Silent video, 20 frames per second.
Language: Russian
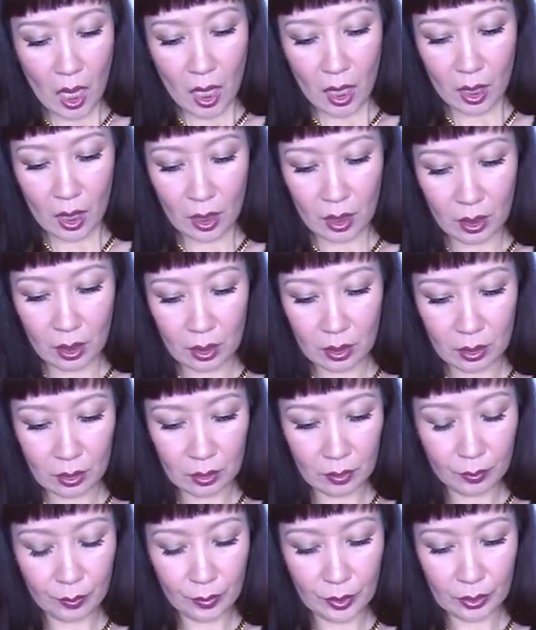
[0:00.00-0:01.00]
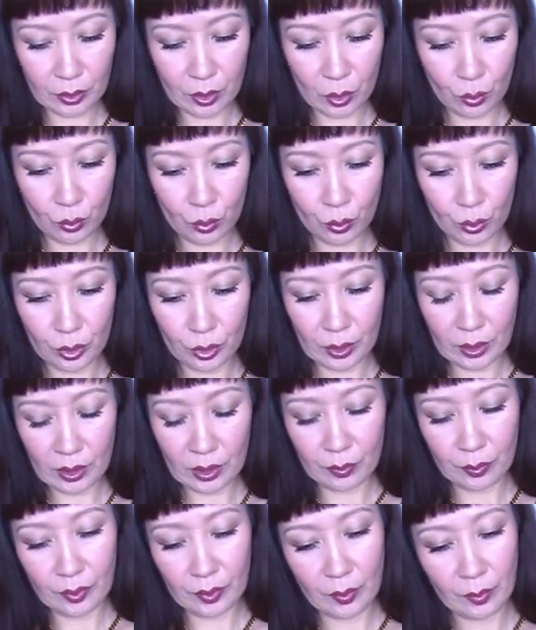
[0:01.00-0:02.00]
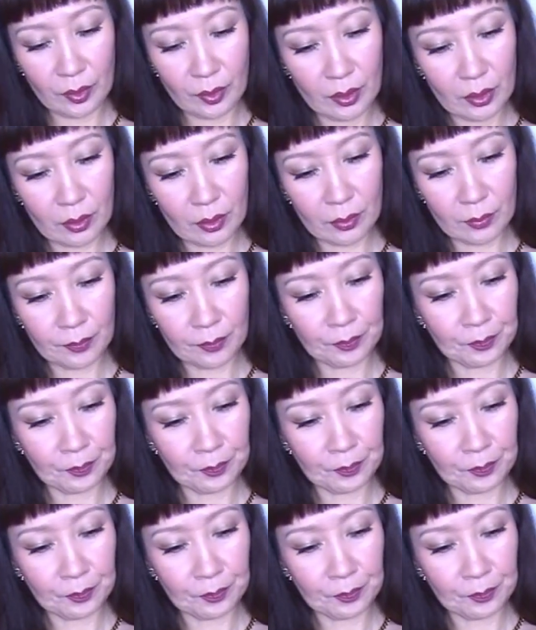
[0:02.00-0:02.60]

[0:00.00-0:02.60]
а под какой-то, например,